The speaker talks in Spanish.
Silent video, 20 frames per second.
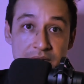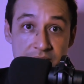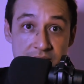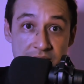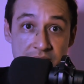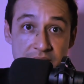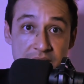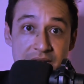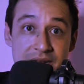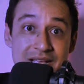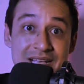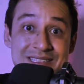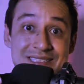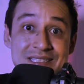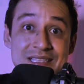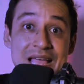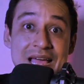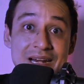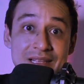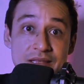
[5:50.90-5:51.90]
El querer
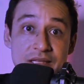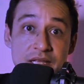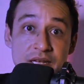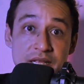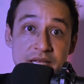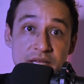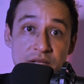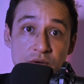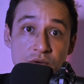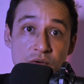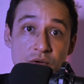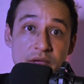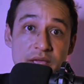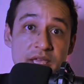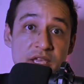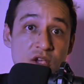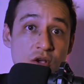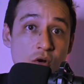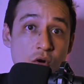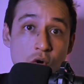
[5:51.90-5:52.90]
gastar dinero
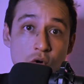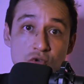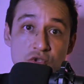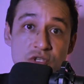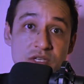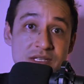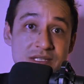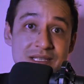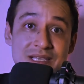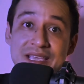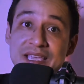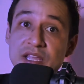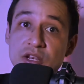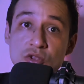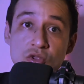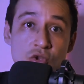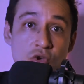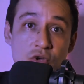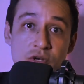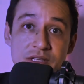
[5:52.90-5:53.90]
en cosas que
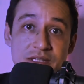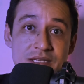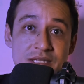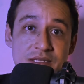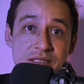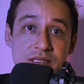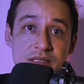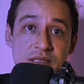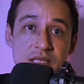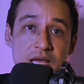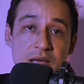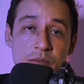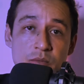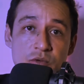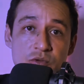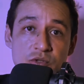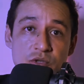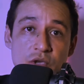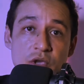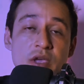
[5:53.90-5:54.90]
no
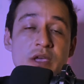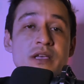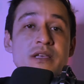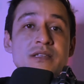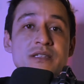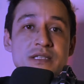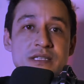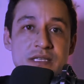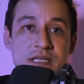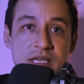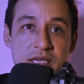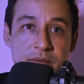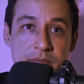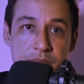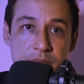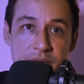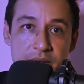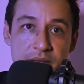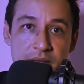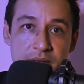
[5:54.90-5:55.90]
necesitamos
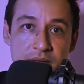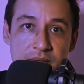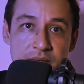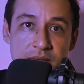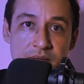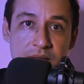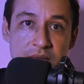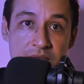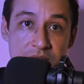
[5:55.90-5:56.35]
siempre,